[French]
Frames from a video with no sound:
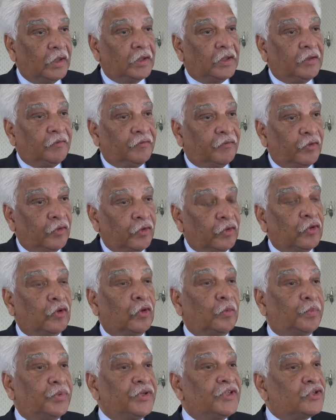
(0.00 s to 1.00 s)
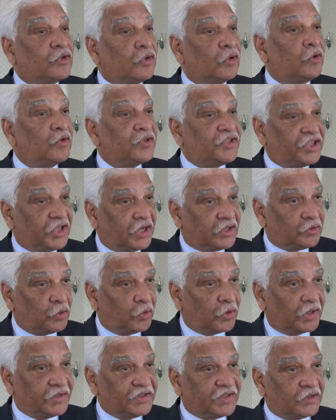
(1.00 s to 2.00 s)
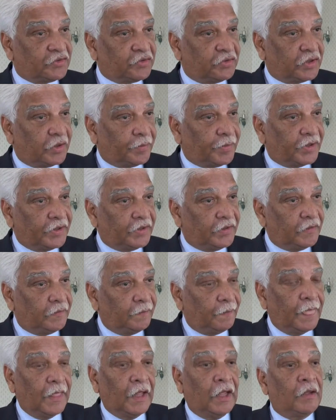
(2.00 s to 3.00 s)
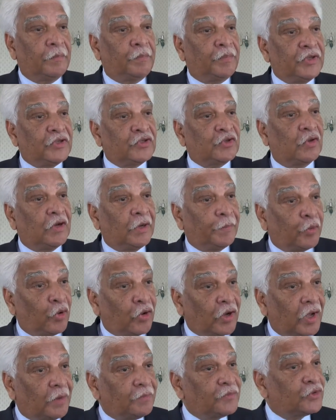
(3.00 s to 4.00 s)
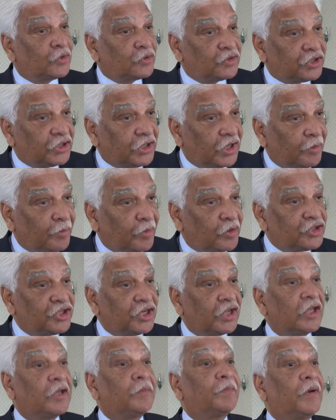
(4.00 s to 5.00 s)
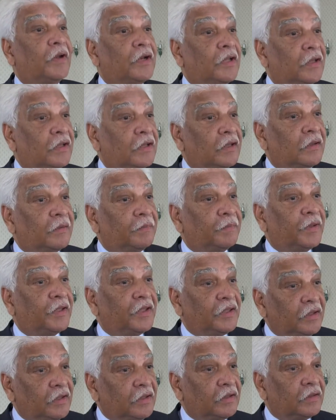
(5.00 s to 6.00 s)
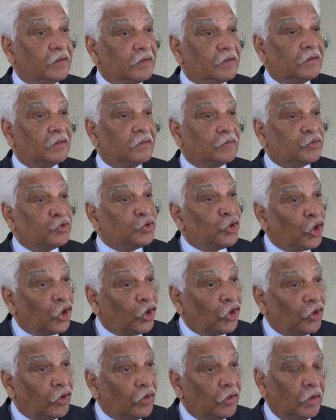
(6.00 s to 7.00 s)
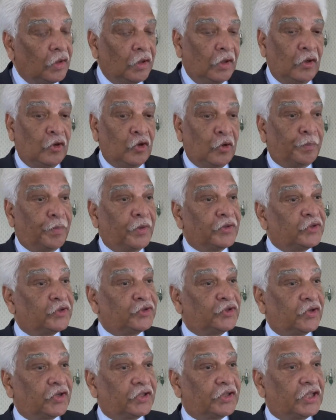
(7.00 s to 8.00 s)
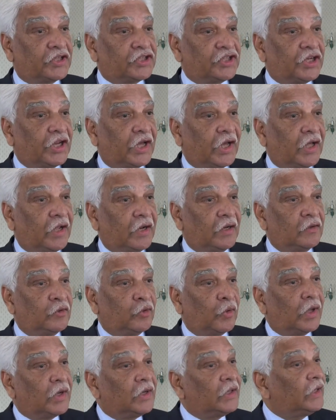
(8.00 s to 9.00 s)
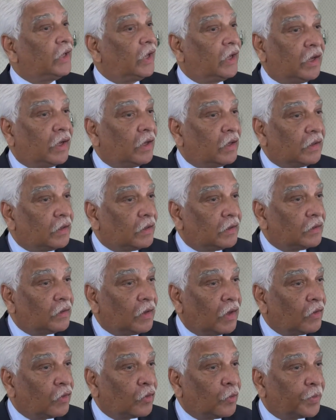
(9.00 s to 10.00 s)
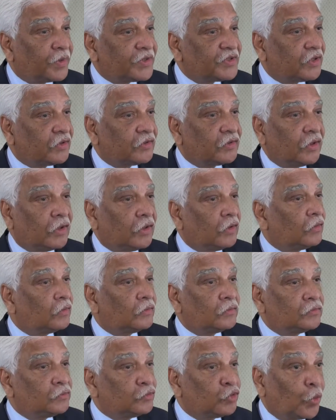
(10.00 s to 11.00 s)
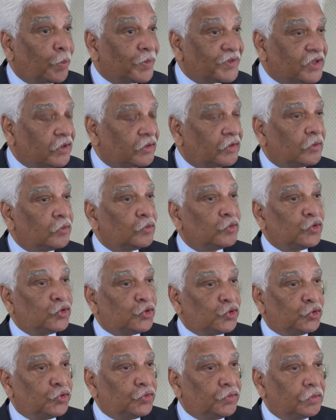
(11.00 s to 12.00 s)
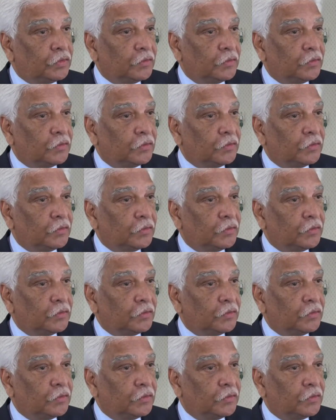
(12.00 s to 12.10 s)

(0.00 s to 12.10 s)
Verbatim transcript: qui veut que, puisque le siège de l'organisation est à Paris, Puisque les programmes sont généralement gérés par les pays euh, du Nord, le poste de secrétaire général doit aller à un représentant ou une représentante du Sud,